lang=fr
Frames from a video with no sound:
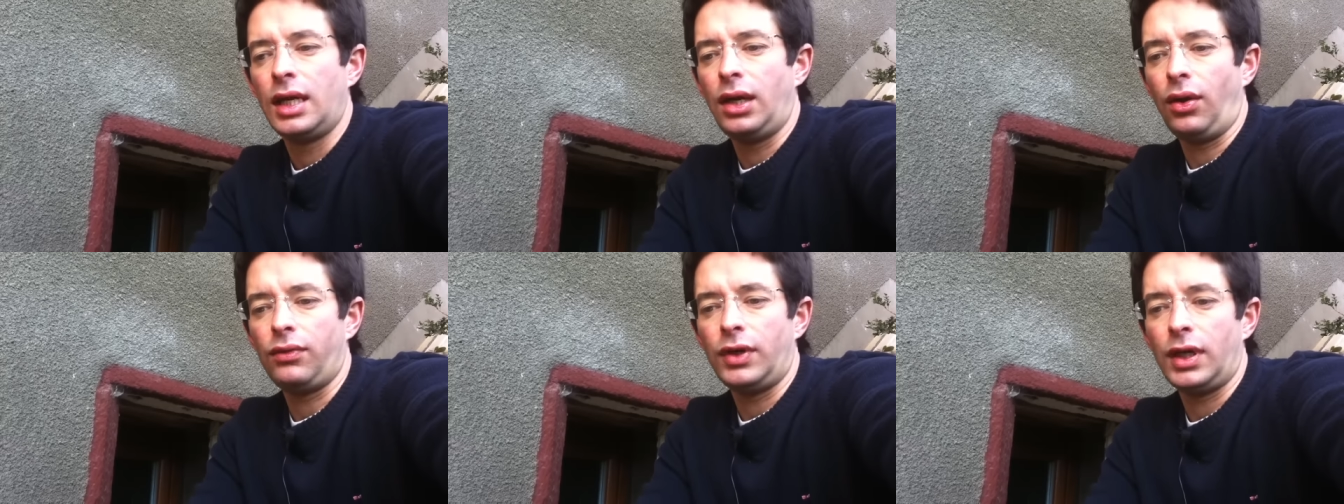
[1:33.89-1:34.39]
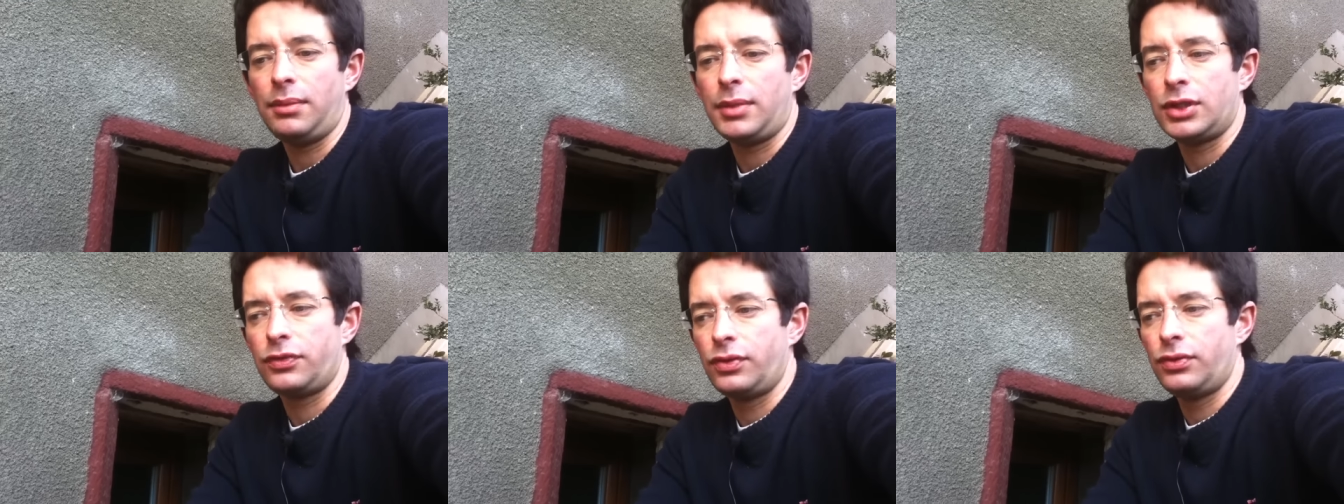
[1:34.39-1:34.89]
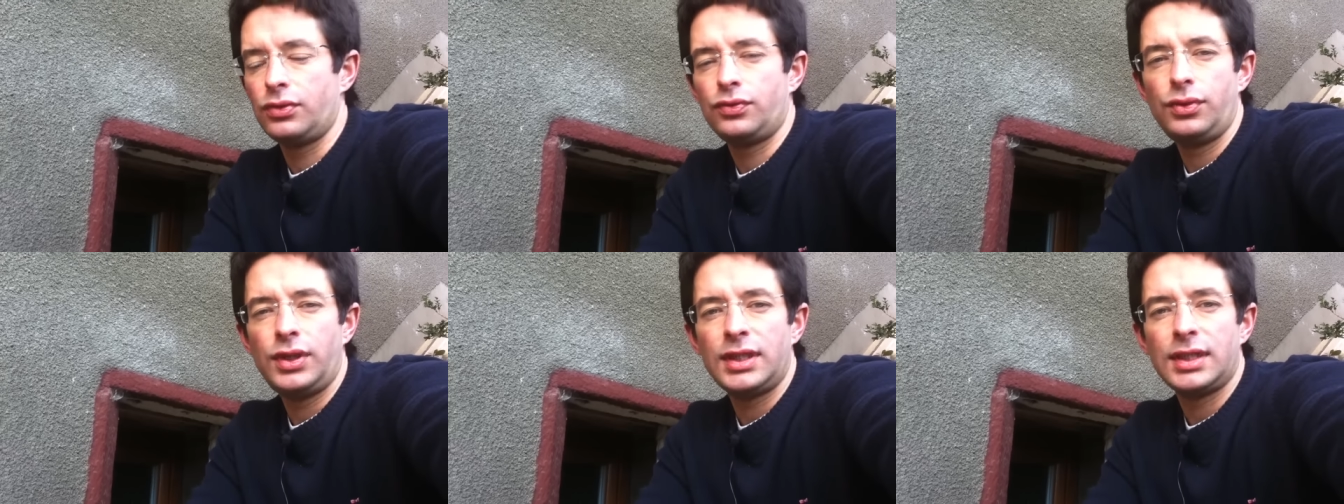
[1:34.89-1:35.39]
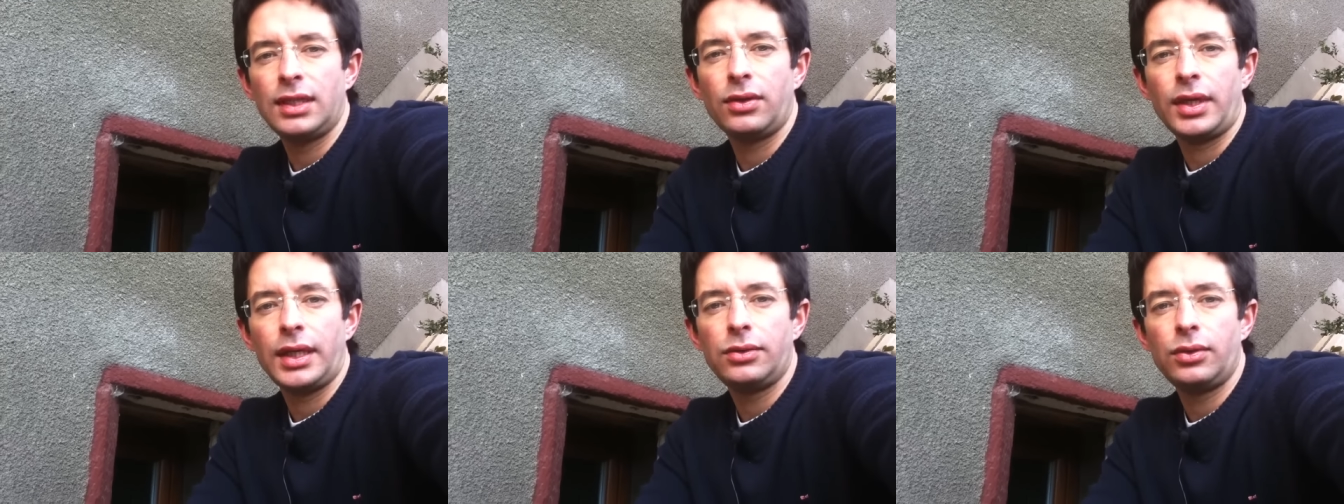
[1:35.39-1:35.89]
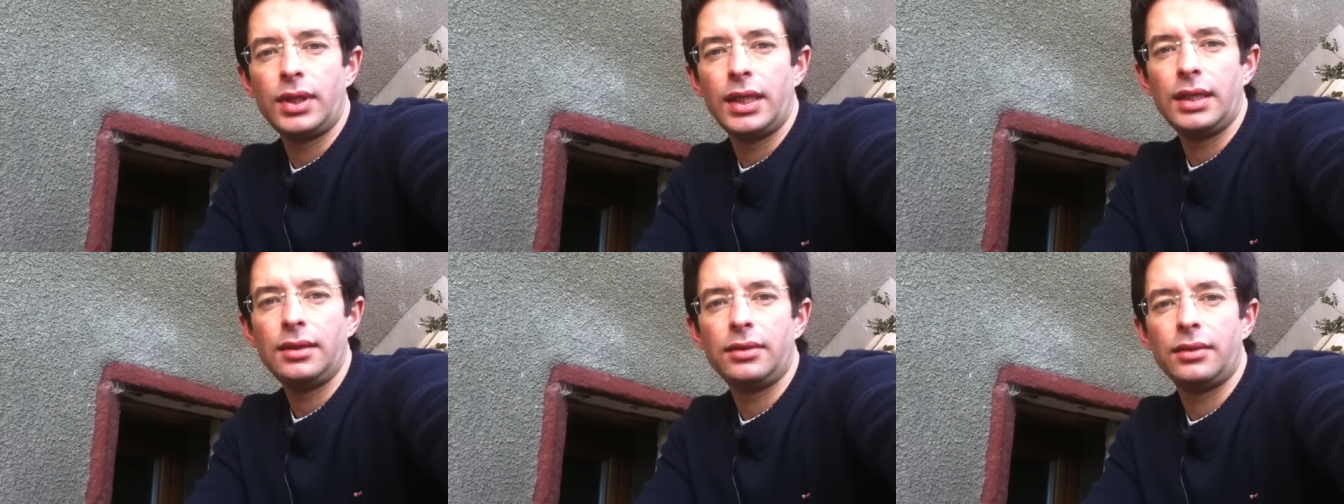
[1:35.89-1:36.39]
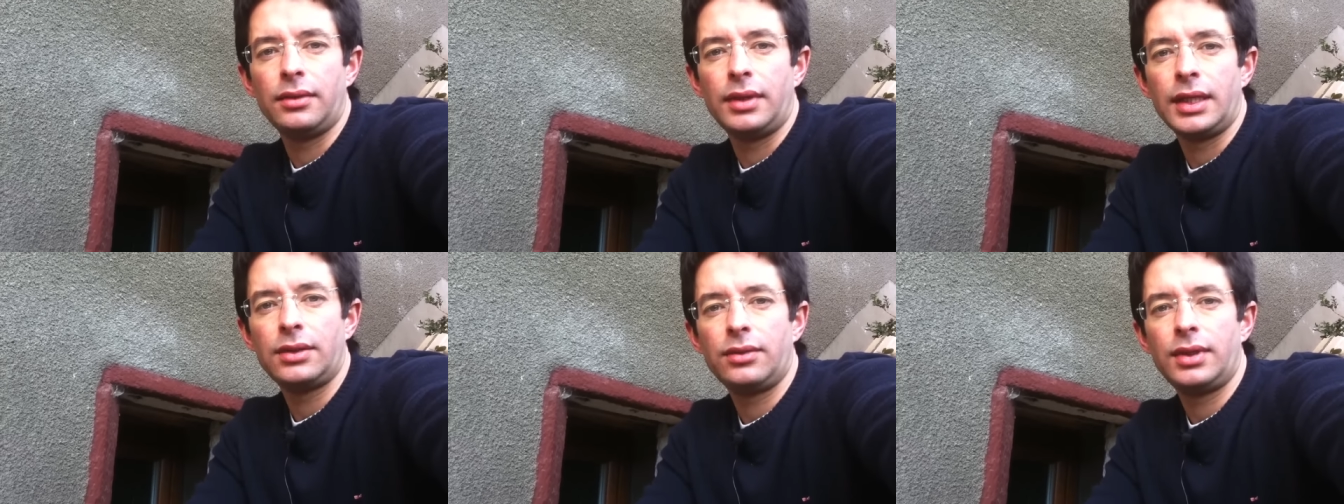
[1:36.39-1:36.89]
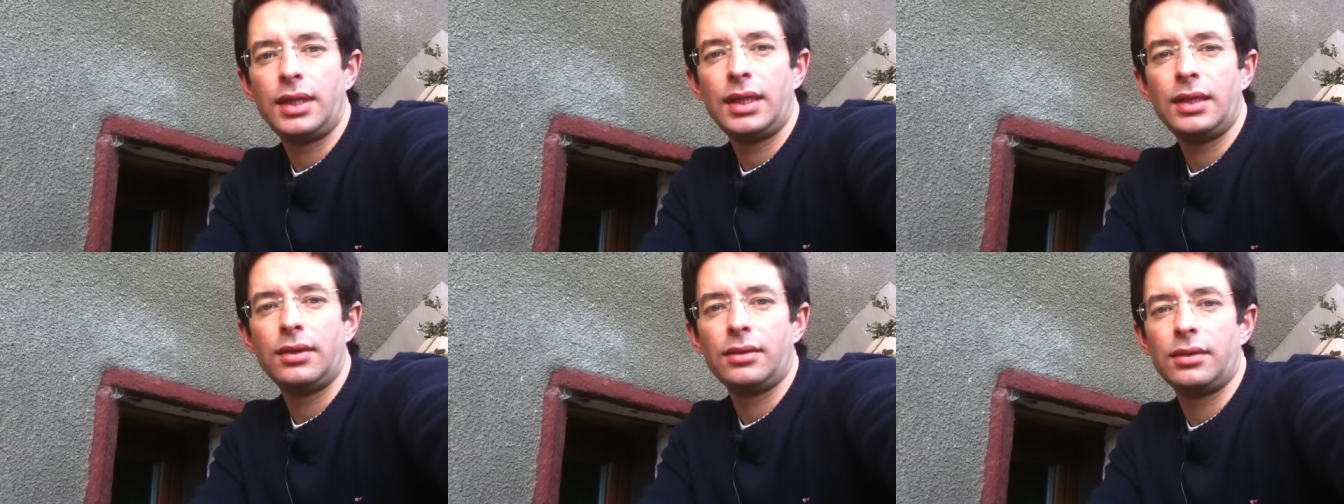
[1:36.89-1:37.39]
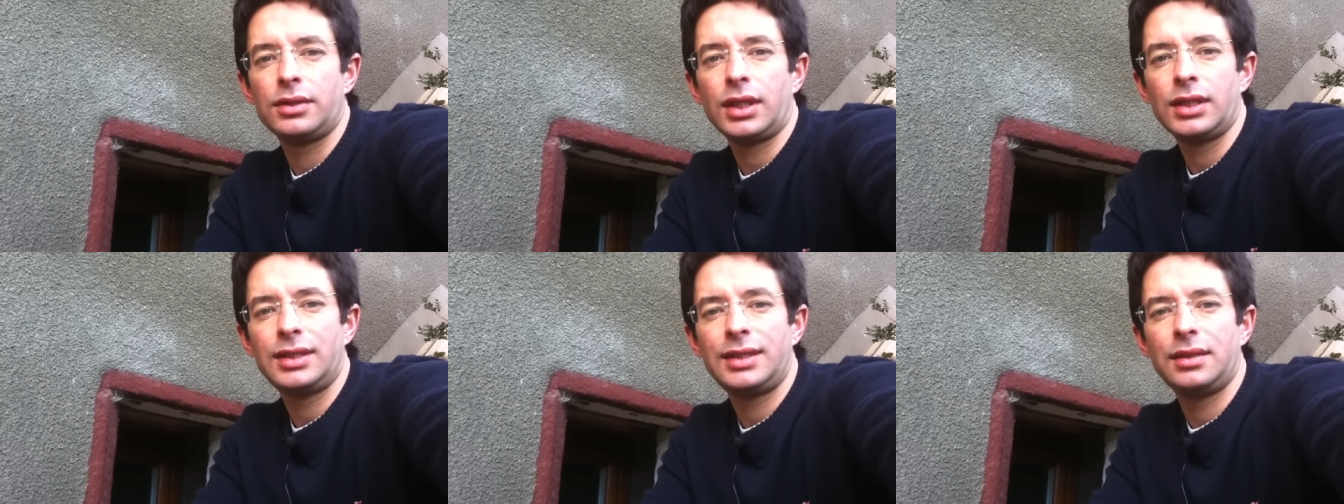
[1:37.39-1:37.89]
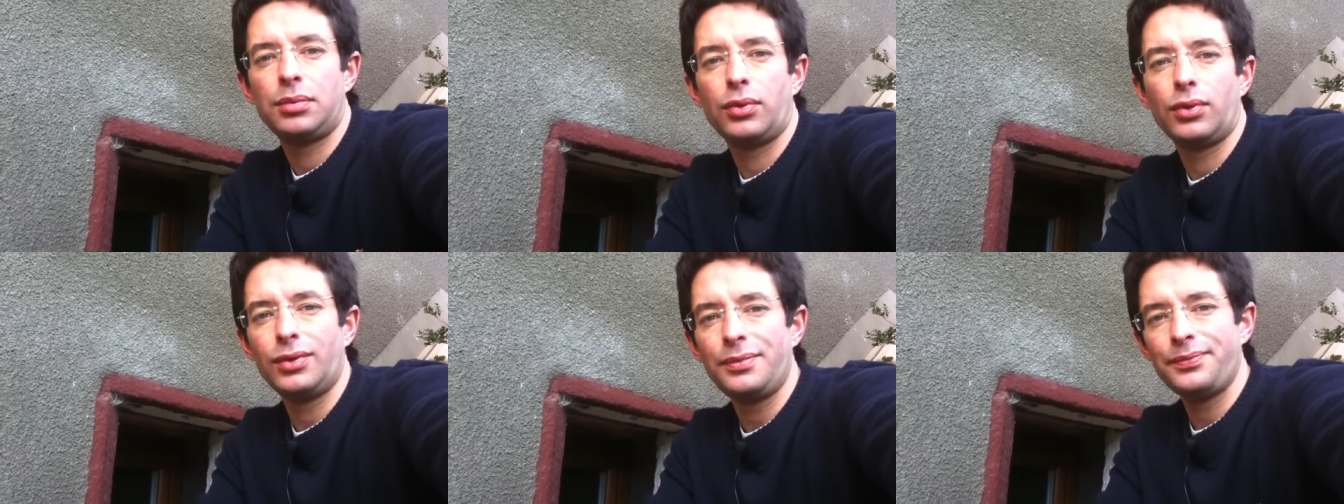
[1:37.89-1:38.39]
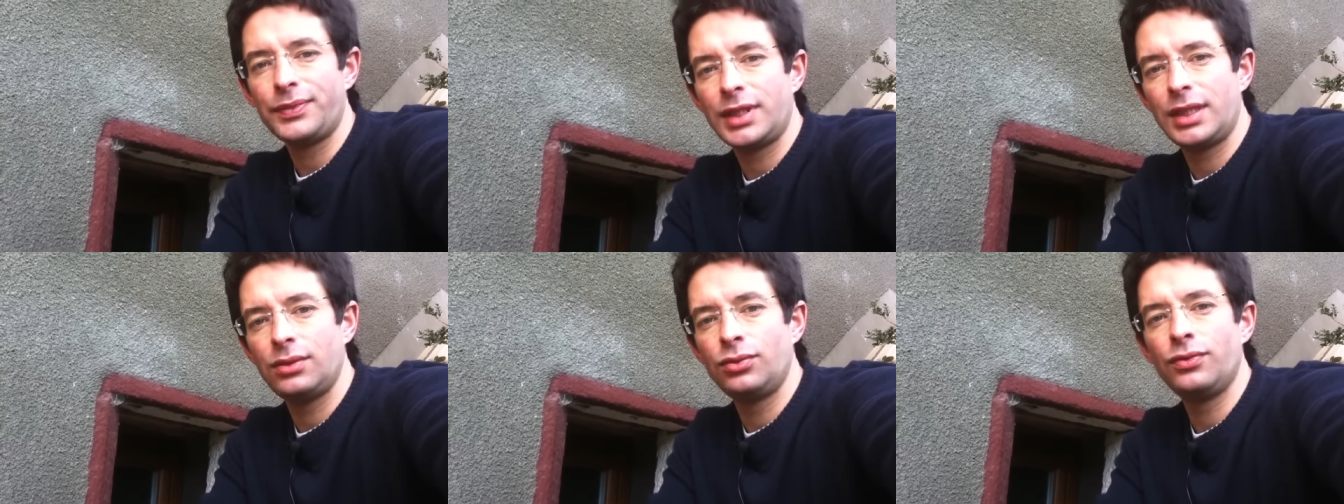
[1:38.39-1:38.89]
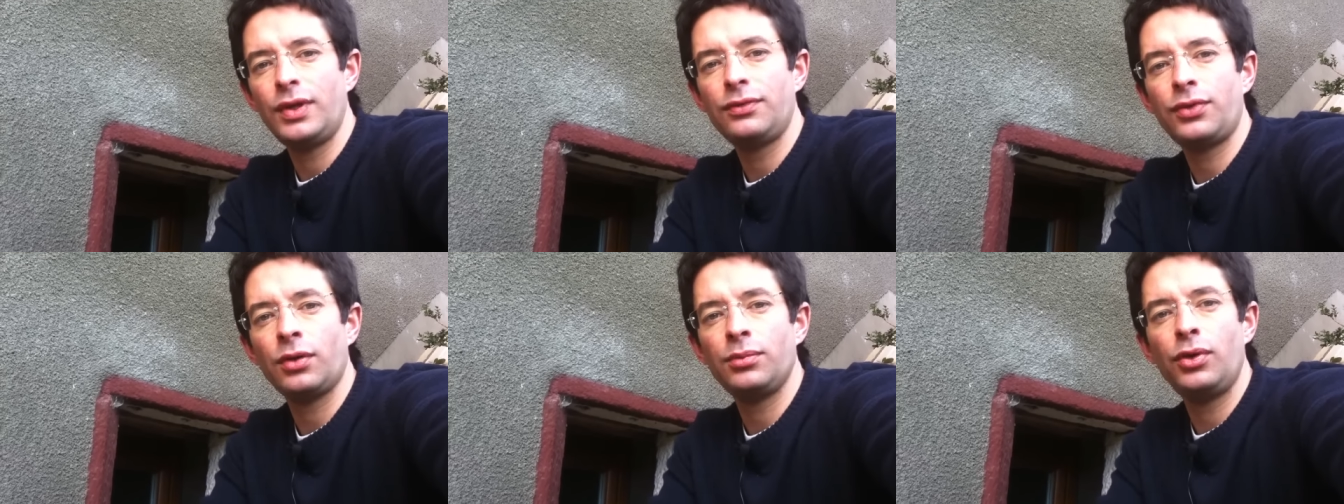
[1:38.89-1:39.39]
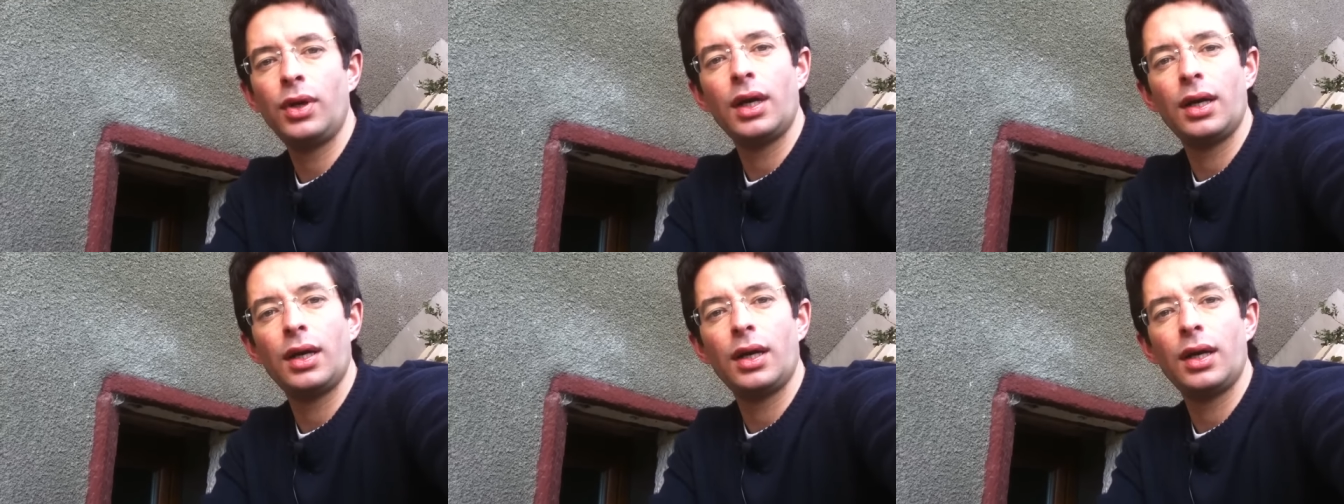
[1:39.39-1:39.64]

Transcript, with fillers: Alors voilà, bah, je, vous dis ça dans l'atelier, euh, l'atelier euh, Jardinier Pro, qui est une nouvelle formule.